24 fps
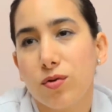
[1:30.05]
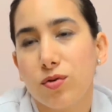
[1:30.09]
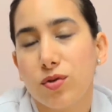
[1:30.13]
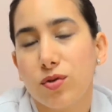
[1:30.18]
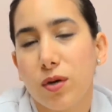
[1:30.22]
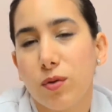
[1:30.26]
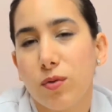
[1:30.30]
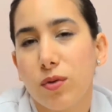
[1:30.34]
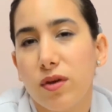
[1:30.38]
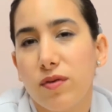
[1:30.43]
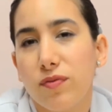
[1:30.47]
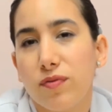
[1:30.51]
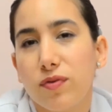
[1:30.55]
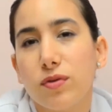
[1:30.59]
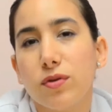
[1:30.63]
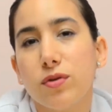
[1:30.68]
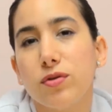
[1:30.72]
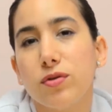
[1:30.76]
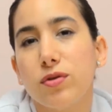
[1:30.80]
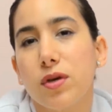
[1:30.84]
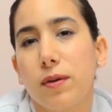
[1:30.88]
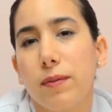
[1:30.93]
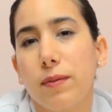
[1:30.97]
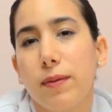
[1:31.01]
Los
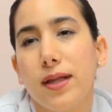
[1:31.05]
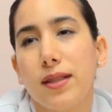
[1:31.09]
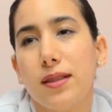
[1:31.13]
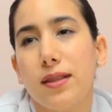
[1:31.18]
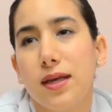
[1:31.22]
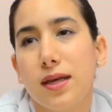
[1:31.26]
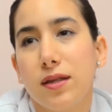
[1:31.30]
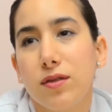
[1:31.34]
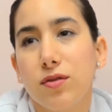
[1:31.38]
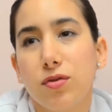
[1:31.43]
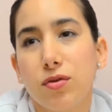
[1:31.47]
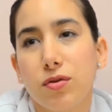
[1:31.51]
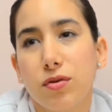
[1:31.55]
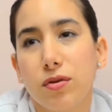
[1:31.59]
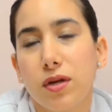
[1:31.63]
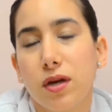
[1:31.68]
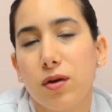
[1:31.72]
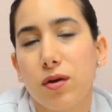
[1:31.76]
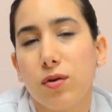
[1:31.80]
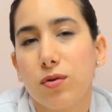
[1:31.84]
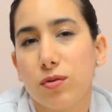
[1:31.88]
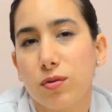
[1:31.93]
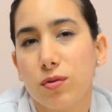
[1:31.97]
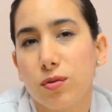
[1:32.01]
audífonos que van
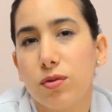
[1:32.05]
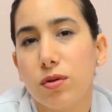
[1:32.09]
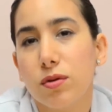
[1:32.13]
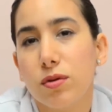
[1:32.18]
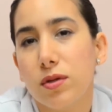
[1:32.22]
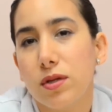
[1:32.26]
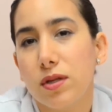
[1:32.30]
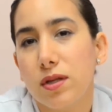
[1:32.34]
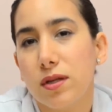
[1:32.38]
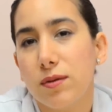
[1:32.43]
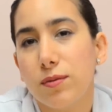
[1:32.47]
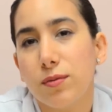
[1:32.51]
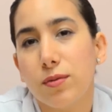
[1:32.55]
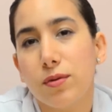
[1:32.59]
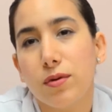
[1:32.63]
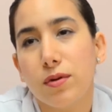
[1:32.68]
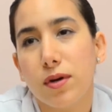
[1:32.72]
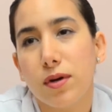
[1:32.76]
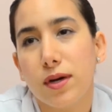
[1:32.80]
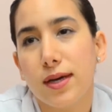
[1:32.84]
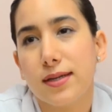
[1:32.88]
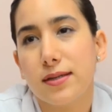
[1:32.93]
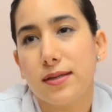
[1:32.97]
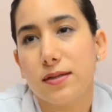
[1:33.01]
dentro del conducto
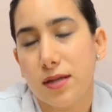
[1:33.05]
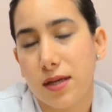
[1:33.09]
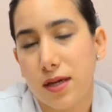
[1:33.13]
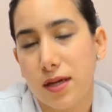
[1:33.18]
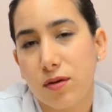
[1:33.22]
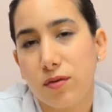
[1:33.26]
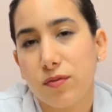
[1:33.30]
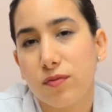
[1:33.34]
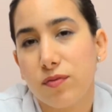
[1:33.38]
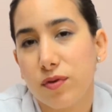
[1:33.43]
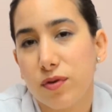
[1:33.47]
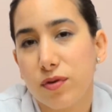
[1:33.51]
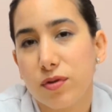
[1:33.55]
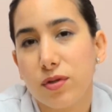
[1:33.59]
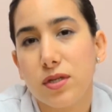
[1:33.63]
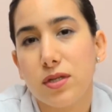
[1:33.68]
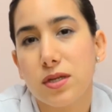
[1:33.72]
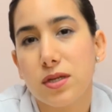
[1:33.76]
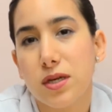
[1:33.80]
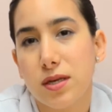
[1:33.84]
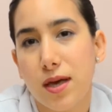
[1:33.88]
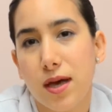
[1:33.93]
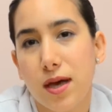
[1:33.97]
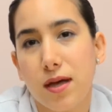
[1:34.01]
auditivo externo
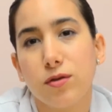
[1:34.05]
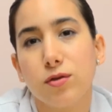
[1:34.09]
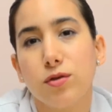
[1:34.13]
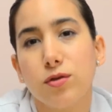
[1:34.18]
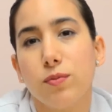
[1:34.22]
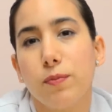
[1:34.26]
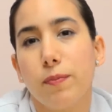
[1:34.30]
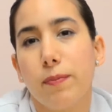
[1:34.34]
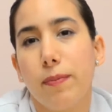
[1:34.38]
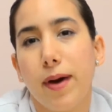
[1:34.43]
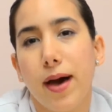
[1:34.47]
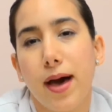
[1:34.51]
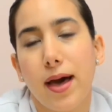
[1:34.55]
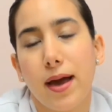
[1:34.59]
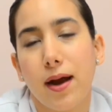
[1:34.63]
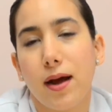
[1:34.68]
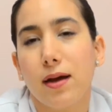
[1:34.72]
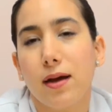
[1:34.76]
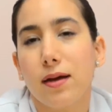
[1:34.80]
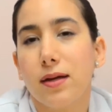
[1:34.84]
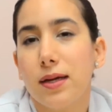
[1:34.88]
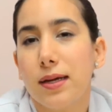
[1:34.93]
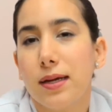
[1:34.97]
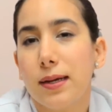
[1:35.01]
fueron diseñados
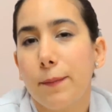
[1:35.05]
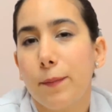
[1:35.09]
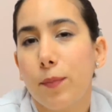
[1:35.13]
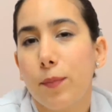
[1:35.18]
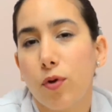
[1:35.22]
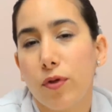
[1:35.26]
para